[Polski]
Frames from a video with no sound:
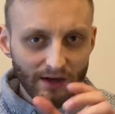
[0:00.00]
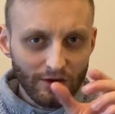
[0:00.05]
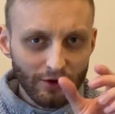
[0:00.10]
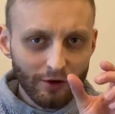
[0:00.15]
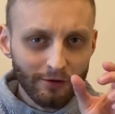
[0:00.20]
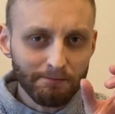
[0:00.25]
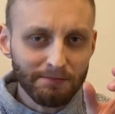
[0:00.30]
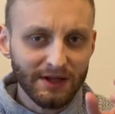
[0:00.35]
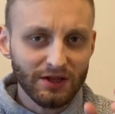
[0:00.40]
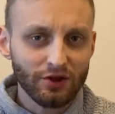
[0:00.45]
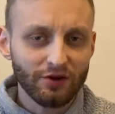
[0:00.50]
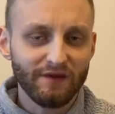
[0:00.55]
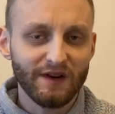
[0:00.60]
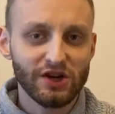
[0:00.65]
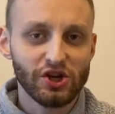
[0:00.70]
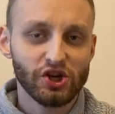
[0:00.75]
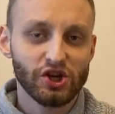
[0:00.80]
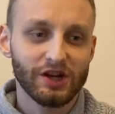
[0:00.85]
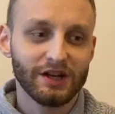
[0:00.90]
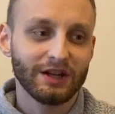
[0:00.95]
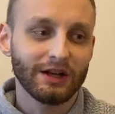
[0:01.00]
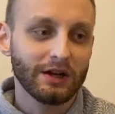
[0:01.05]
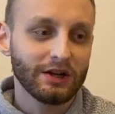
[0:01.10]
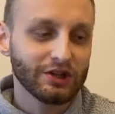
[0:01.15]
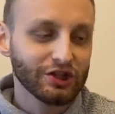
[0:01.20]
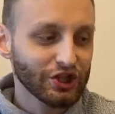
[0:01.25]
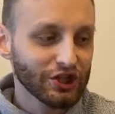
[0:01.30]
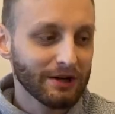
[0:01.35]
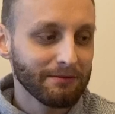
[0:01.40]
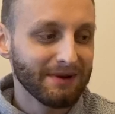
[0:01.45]
kompletować te
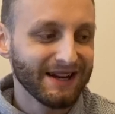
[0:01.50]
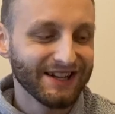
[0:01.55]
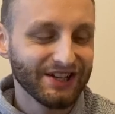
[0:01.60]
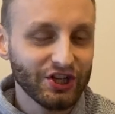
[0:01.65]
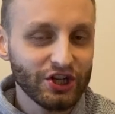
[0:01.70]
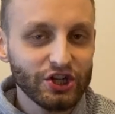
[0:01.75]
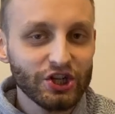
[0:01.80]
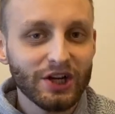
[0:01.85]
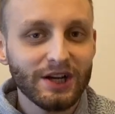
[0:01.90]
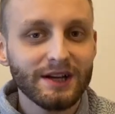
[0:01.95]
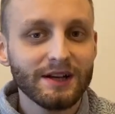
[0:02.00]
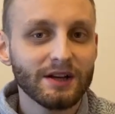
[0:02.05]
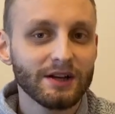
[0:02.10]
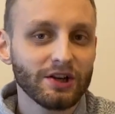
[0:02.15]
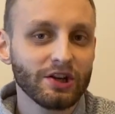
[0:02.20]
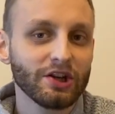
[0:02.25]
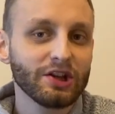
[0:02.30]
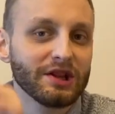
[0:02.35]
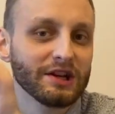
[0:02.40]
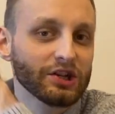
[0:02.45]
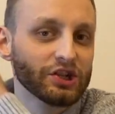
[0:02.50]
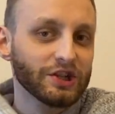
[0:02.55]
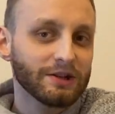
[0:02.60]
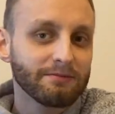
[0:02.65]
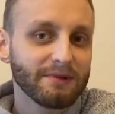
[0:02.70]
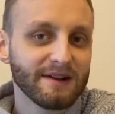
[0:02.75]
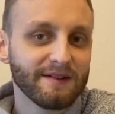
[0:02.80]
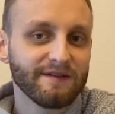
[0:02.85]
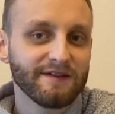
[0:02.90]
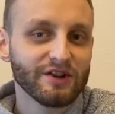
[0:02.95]
szczeble niżej i te
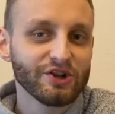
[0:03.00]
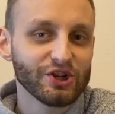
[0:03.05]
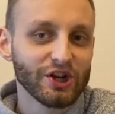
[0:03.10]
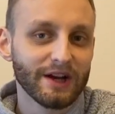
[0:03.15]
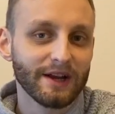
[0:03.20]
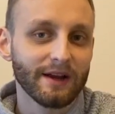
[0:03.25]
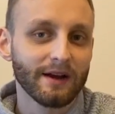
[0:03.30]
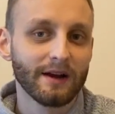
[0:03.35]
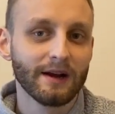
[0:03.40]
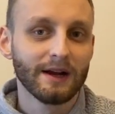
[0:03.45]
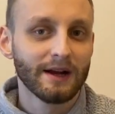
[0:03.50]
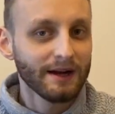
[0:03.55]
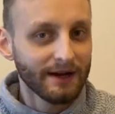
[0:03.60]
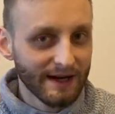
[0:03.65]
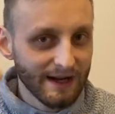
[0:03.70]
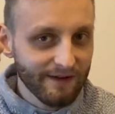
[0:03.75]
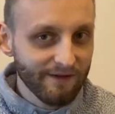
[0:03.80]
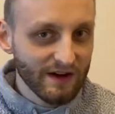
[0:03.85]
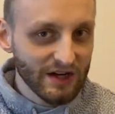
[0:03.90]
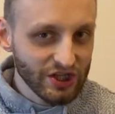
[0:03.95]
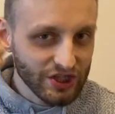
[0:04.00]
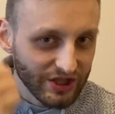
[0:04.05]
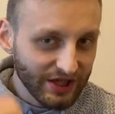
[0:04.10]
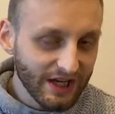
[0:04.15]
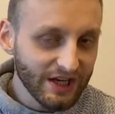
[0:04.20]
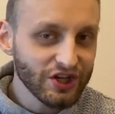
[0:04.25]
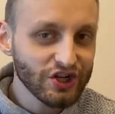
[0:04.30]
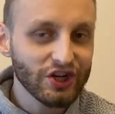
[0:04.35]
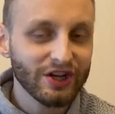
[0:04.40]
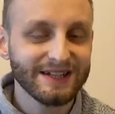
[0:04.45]
szczeble wyżej.
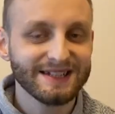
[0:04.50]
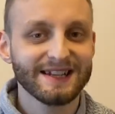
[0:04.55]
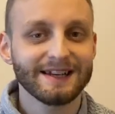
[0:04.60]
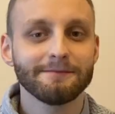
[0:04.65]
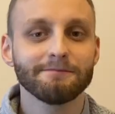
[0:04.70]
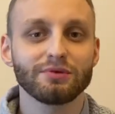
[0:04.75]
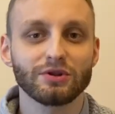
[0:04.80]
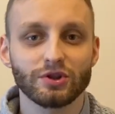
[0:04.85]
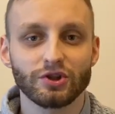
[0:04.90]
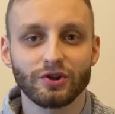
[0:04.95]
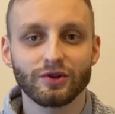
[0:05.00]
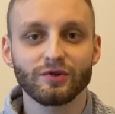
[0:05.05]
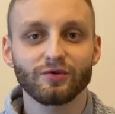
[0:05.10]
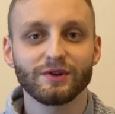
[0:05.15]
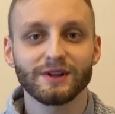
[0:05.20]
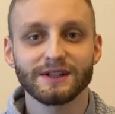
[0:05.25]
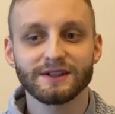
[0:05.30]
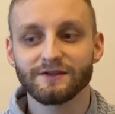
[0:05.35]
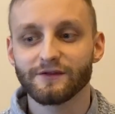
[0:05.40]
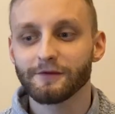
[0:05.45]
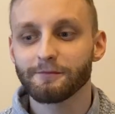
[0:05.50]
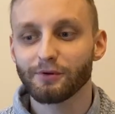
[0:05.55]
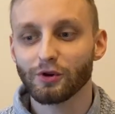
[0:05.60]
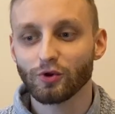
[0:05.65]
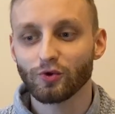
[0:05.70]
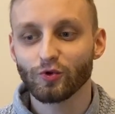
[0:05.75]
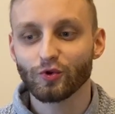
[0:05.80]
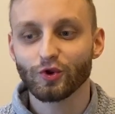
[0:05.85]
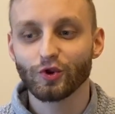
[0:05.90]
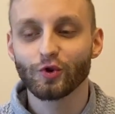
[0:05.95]
Najważniejsze na samym początku jest Twój
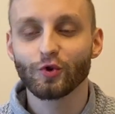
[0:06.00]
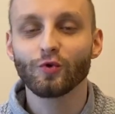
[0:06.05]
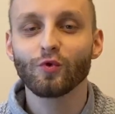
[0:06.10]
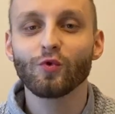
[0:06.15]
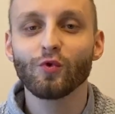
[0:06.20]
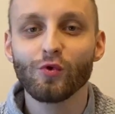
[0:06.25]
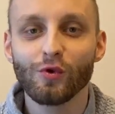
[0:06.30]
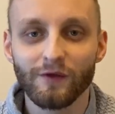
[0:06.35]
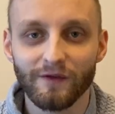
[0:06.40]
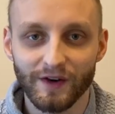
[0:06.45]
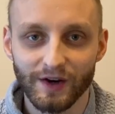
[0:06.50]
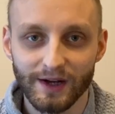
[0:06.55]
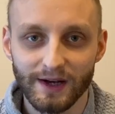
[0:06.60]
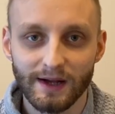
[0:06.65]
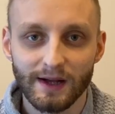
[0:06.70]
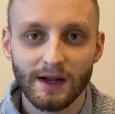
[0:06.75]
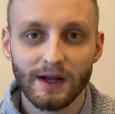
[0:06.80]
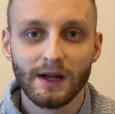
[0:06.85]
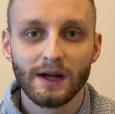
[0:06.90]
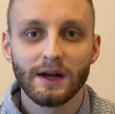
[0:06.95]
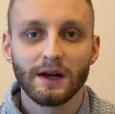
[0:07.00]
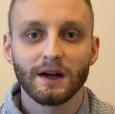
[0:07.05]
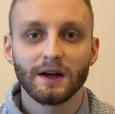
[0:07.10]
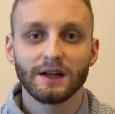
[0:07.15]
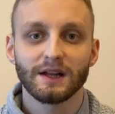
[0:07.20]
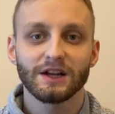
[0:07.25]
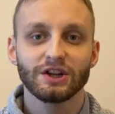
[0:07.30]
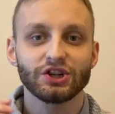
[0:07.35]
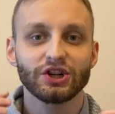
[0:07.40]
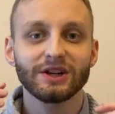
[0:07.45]
produkt główny.
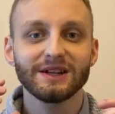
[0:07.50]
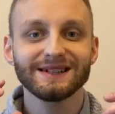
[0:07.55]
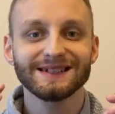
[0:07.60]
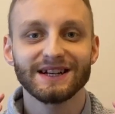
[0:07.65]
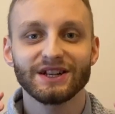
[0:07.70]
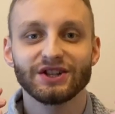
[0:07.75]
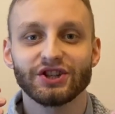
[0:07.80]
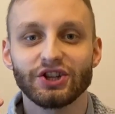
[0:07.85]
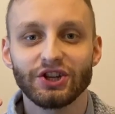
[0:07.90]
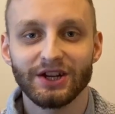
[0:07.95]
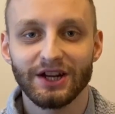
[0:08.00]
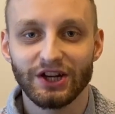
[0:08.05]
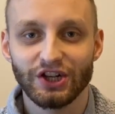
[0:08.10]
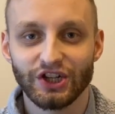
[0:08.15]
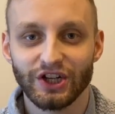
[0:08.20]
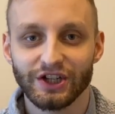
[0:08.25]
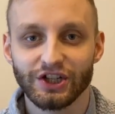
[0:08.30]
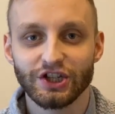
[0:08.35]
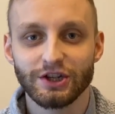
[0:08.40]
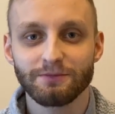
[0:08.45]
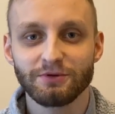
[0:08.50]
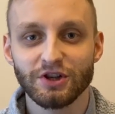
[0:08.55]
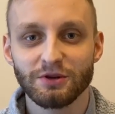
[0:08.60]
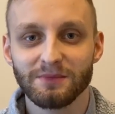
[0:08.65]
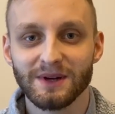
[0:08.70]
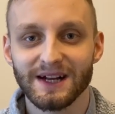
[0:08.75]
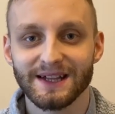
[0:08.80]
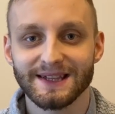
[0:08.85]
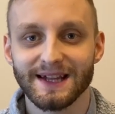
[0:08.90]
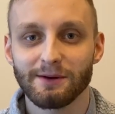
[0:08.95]
Jeżeli zaczynasz, najszybszym
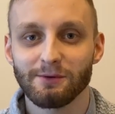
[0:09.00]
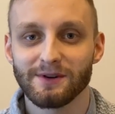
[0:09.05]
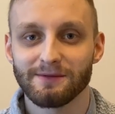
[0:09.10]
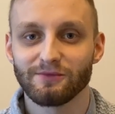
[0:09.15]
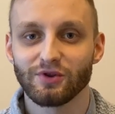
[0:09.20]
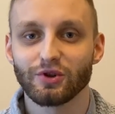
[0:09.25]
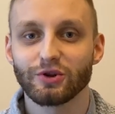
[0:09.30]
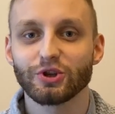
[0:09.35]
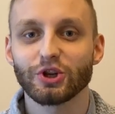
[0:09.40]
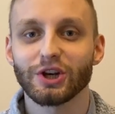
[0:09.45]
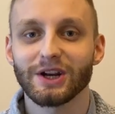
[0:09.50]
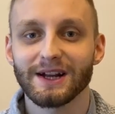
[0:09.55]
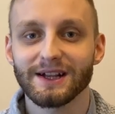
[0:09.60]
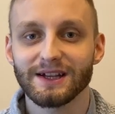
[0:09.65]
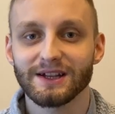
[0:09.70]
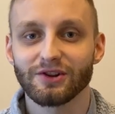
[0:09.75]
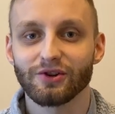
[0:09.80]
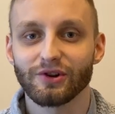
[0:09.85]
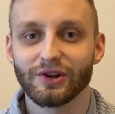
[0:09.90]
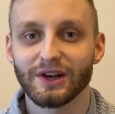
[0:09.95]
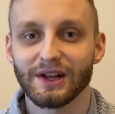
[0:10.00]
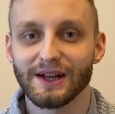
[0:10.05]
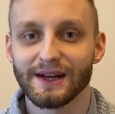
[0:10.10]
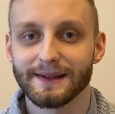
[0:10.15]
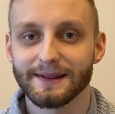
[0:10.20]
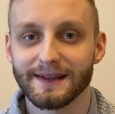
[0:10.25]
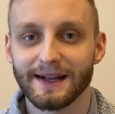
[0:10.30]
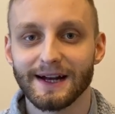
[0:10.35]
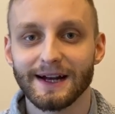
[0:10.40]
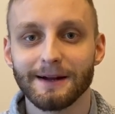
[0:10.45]
kanałem docierania do
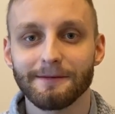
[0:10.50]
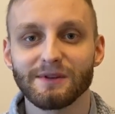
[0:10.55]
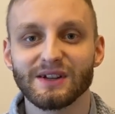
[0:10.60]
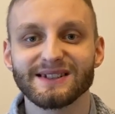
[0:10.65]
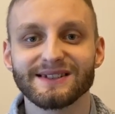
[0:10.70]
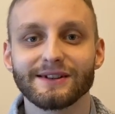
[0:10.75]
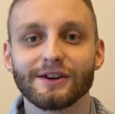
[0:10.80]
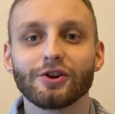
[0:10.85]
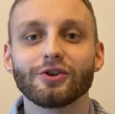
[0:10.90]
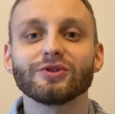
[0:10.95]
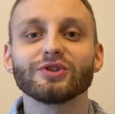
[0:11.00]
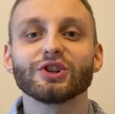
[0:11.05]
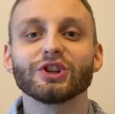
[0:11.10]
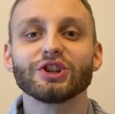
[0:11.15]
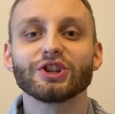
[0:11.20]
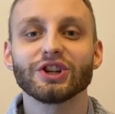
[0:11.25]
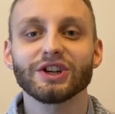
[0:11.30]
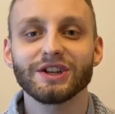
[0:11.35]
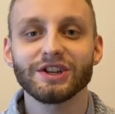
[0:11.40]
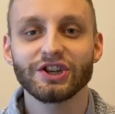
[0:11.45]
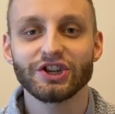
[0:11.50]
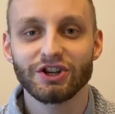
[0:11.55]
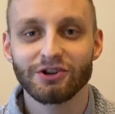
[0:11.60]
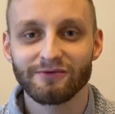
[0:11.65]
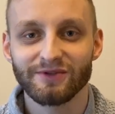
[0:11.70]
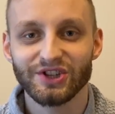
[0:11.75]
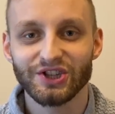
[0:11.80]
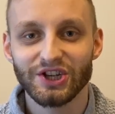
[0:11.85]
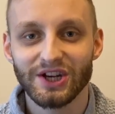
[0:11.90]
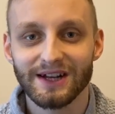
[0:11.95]
klienta jest rozejrzenie się,
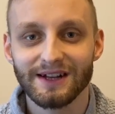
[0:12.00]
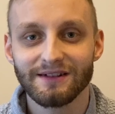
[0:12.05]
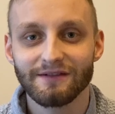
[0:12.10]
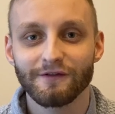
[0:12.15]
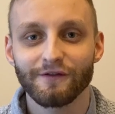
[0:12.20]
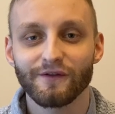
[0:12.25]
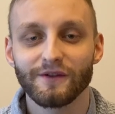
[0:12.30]
gdzie.